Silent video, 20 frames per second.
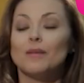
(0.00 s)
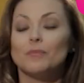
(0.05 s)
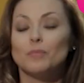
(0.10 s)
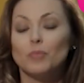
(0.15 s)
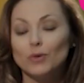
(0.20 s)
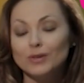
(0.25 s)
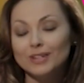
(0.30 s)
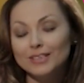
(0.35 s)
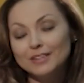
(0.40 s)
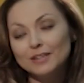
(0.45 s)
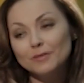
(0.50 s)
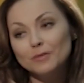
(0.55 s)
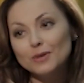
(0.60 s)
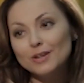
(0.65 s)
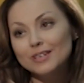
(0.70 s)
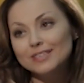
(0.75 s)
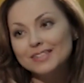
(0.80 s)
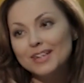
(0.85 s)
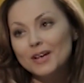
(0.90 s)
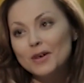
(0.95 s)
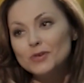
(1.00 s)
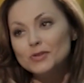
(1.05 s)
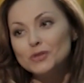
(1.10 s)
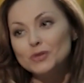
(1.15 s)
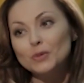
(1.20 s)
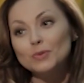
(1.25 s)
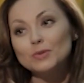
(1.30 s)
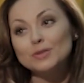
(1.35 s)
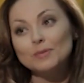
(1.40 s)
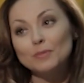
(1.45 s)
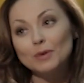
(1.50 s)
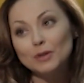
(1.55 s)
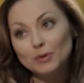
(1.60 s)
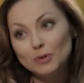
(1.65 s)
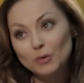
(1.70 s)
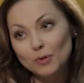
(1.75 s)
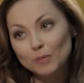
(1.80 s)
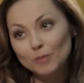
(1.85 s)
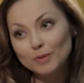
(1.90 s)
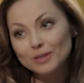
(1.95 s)
Более того, я знаю, что у тебя
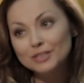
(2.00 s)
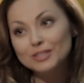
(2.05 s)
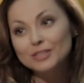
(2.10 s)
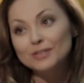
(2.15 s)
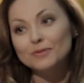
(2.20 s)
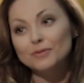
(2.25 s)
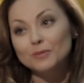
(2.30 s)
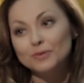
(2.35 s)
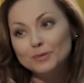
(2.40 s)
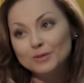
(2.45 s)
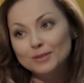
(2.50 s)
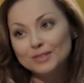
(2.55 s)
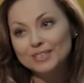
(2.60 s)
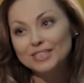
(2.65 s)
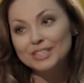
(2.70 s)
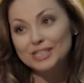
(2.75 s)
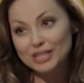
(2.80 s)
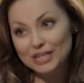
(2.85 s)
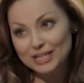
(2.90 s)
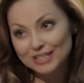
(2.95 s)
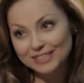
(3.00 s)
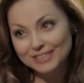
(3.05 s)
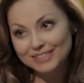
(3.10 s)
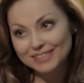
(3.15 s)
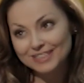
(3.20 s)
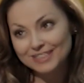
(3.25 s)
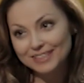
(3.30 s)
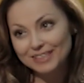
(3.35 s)
дома живут шесть